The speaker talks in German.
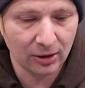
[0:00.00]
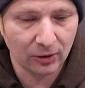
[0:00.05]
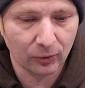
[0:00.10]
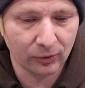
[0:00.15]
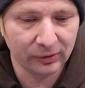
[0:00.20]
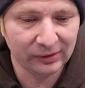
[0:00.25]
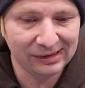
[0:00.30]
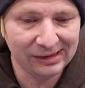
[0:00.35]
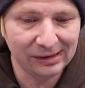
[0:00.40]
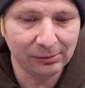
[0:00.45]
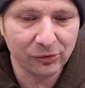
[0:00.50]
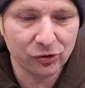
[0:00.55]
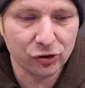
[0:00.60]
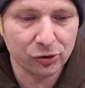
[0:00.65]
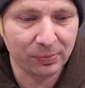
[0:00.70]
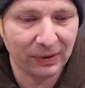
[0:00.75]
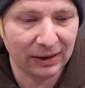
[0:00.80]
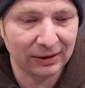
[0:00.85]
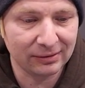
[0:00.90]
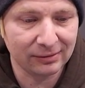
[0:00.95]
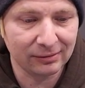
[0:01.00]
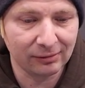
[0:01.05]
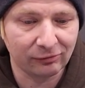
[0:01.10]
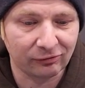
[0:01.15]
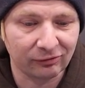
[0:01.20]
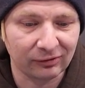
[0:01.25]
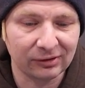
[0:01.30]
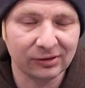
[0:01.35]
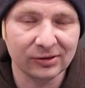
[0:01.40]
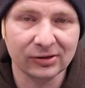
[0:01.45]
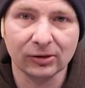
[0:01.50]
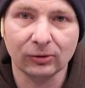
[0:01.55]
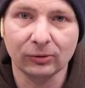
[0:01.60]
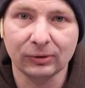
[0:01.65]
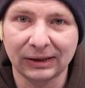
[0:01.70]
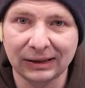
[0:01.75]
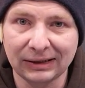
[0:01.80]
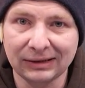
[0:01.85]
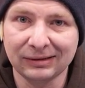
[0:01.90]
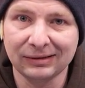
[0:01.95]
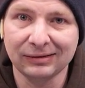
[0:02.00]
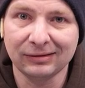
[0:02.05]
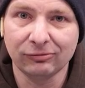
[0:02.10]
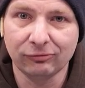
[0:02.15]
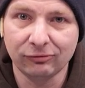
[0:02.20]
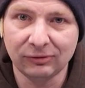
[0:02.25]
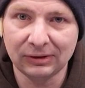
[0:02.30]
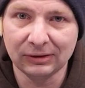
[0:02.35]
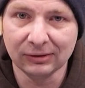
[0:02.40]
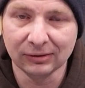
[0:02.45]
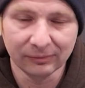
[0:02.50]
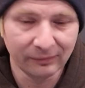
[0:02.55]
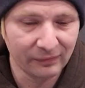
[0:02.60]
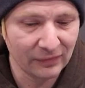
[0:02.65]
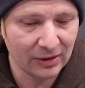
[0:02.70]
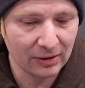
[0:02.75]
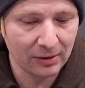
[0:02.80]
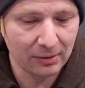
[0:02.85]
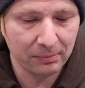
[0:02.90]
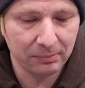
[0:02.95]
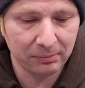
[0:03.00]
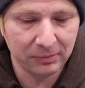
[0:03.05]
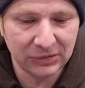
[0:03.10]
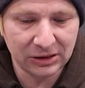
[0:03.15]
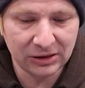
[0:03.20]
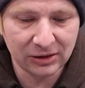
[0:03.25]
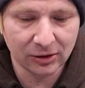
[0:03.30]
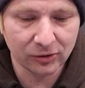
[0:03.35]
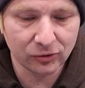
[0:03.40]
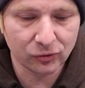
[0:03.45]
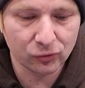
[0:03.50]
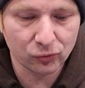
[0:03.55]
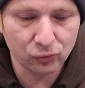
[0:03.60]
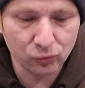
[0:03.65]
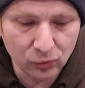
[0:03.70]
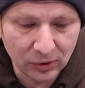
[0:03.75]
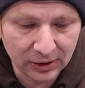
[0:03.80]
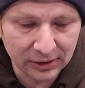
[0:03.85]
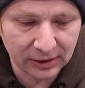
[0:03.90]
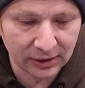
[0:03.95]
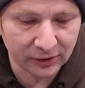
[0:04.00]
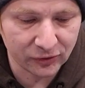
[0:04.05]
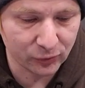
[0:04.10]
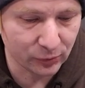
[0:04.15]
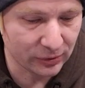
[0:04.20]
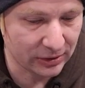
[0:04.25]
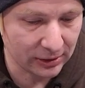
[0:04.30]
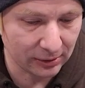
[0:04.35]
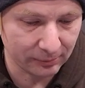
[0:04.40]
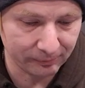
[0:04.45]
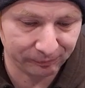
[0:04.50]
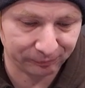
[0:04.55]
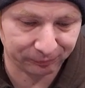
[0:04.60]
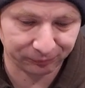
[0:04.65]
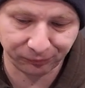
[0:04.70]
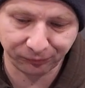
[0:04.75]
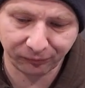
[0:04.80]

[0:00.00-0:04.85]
Und dementsprechend wird es auch richtig viele Miniaturen dazu geben.